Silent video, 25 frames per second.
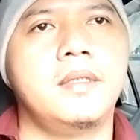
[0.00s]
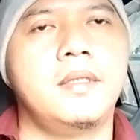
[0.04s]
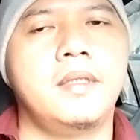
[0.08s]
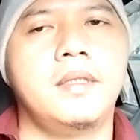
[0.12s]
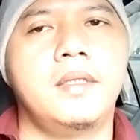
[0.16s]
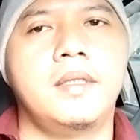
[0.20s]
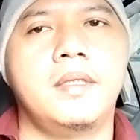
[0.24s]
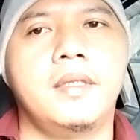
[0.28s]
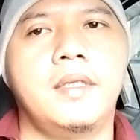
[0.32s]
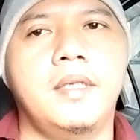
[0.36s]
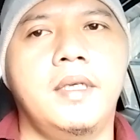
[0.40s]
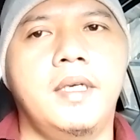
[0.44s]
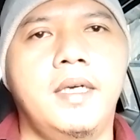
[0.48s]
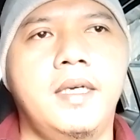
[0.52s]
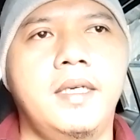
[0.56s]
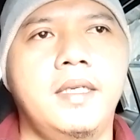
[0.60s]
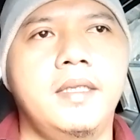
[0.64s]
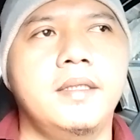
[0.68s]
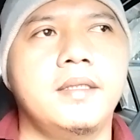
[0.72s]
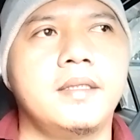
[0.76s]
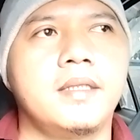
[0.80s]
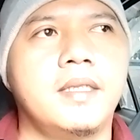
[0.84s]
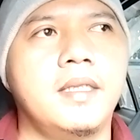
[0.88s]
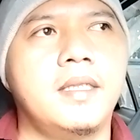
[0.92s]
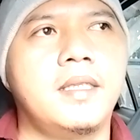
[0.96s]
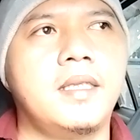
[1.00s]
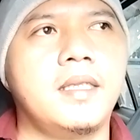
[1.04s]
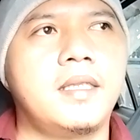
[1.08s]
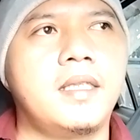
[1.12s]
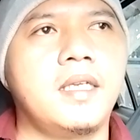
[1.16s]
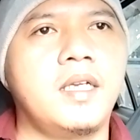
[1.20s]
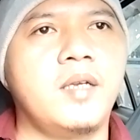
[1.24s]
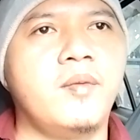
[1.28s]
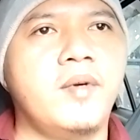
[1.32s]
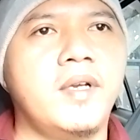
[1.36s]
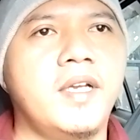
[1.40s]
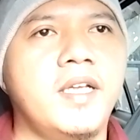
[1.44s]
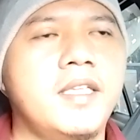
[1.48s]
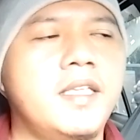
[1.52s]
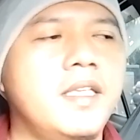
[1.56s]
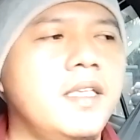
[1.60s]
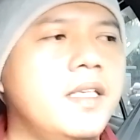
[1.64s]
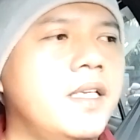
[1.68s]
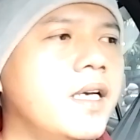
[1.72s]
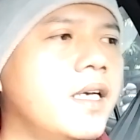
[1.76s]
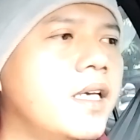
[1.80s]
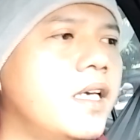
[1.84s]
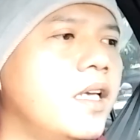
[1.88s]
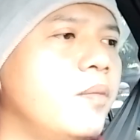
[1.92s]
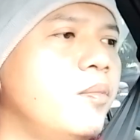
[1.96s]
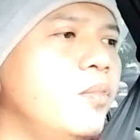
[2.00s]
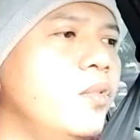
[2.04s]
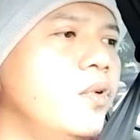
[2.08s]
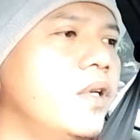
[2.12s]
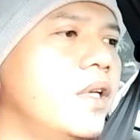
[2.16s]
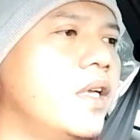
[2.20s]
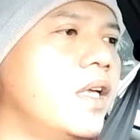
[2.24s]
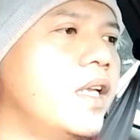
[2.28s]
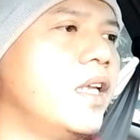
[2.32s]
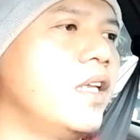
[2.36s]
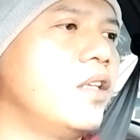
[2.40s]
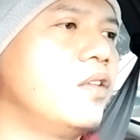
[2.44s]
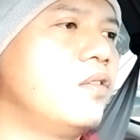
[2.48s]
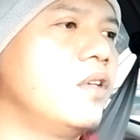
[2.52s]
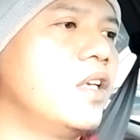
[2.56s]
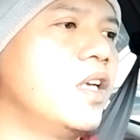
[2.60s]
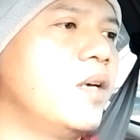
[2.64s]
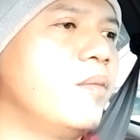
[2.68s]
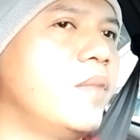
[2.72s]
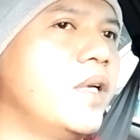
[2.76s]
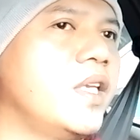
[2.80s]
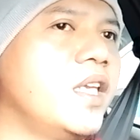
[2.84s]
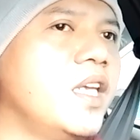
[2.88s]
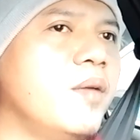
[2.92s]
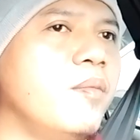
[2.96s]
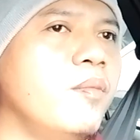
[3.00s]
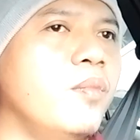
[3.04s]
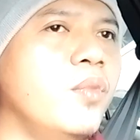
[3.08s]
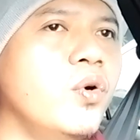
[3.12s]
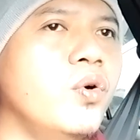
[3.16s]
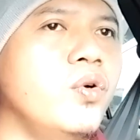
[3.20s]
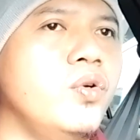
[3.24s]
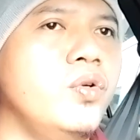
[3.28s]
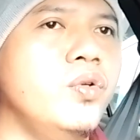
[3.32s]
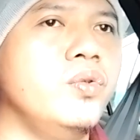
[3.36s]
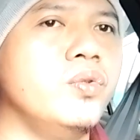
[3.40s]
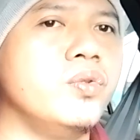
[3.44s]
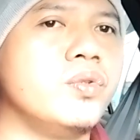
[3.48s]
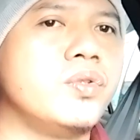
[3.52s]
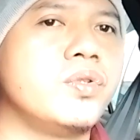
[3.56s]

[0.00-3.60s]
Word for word: ya kita terima nanti di akhir bulan itu namanya bonus